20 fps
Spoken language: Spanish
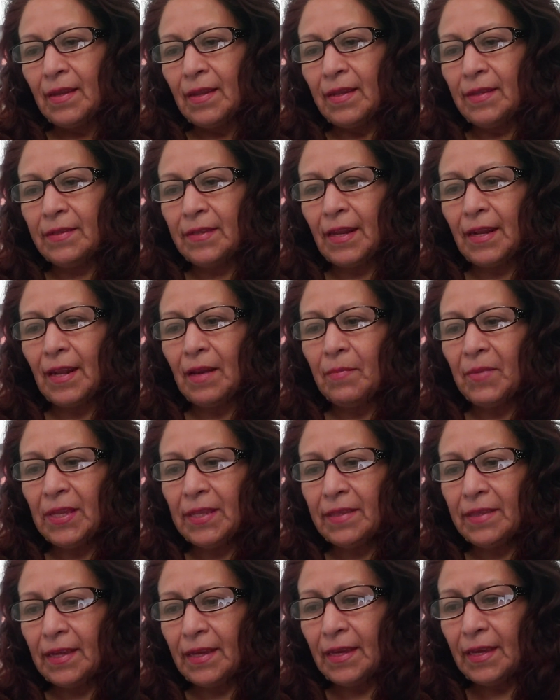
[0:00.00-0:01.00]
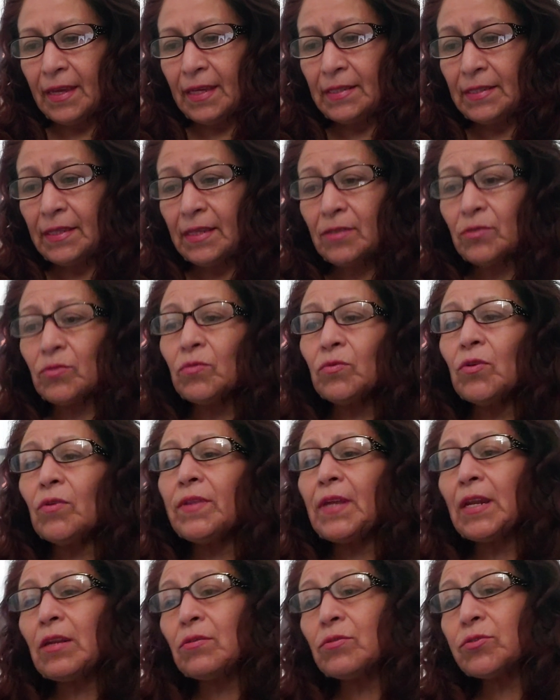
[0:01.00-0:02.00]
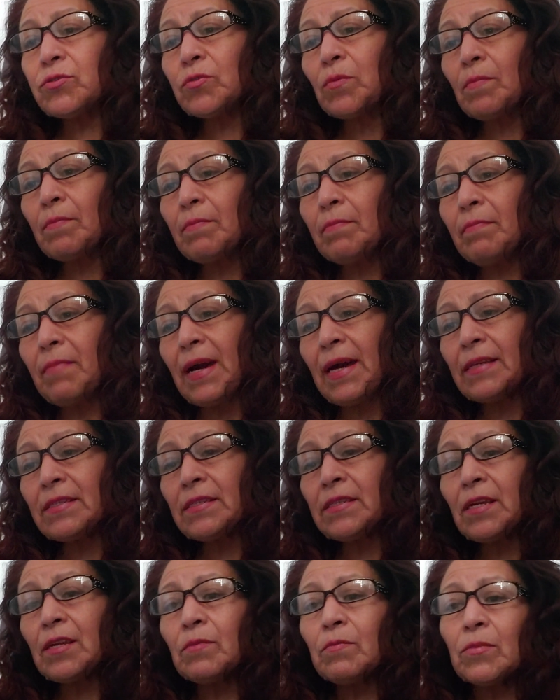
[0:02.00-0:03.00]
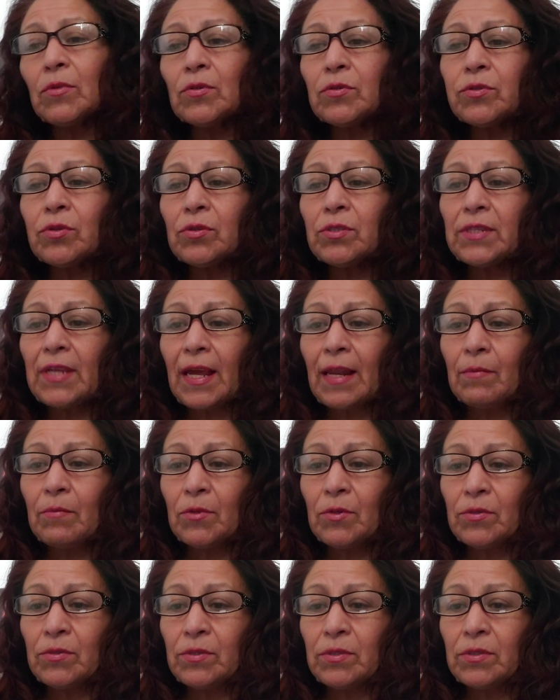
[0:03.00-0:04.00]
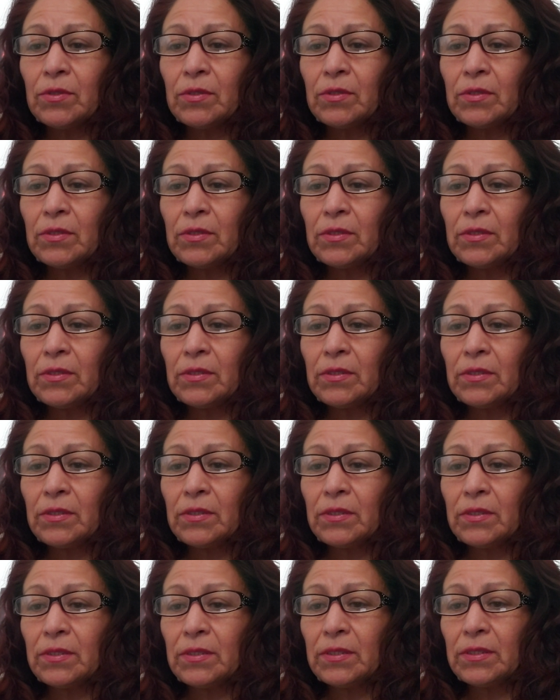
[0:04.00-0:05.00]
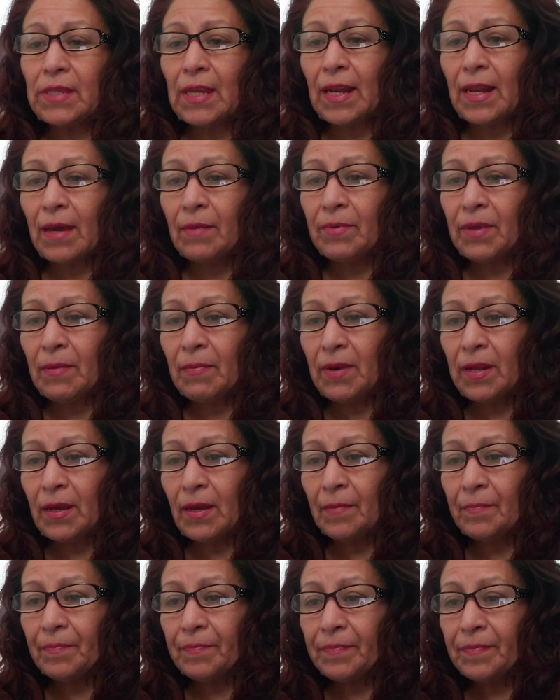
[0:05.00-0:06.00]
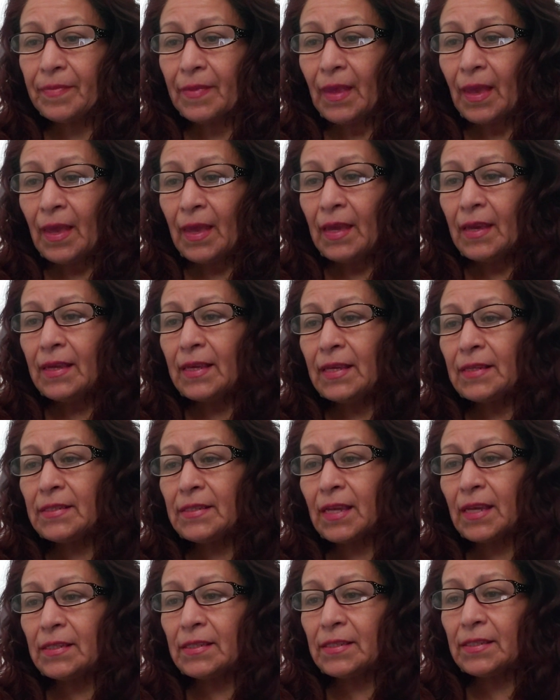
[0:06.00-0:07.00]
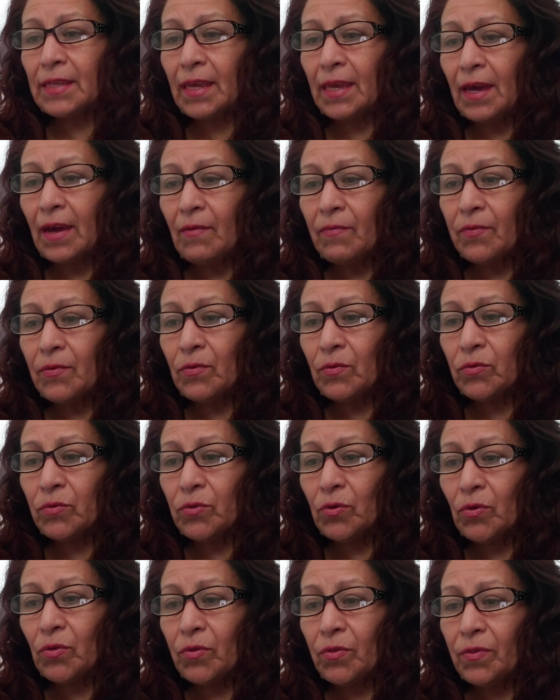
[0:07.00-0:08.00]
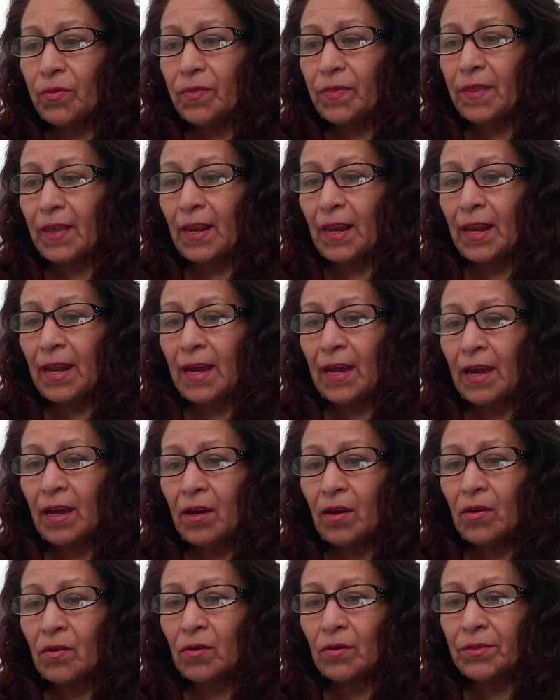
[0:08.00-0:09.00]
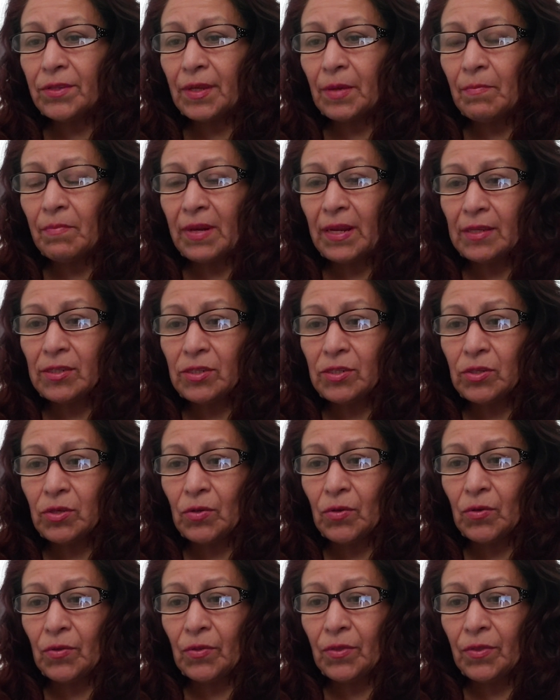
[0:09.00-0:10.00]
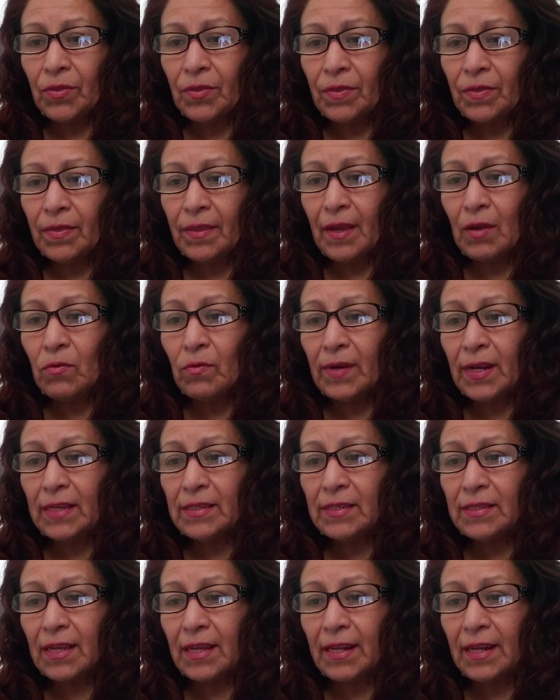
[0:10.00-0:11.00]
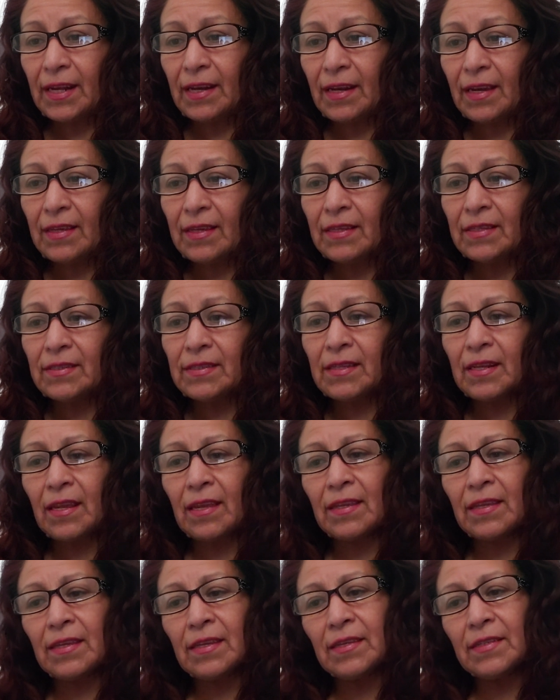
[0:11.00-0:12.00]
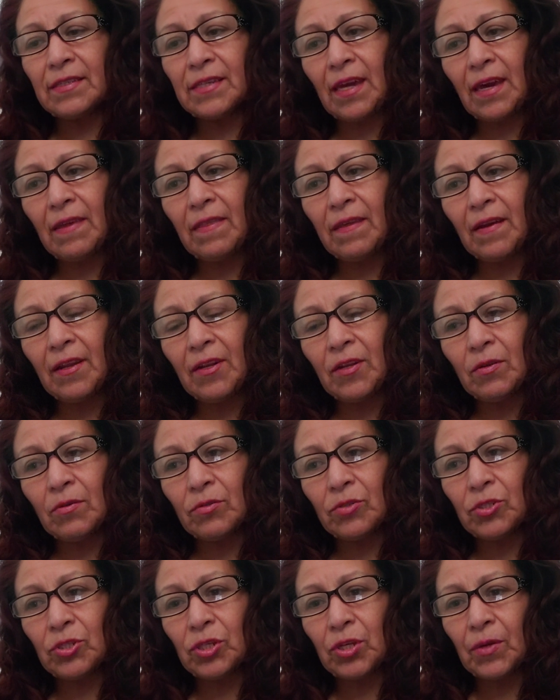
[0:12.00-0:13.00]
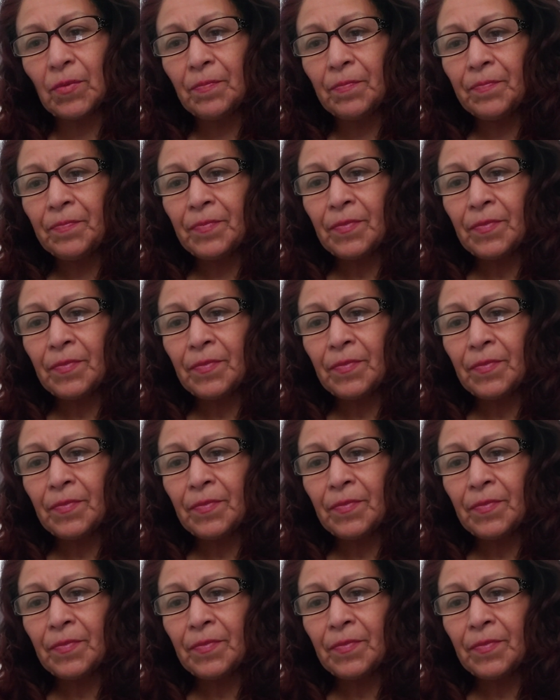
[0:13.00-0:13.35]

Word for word: Literalmente, este es uno de los más hermosos salmos de la Biblia. Quizás sea fruto de la contemplación de una serena y estrellada noche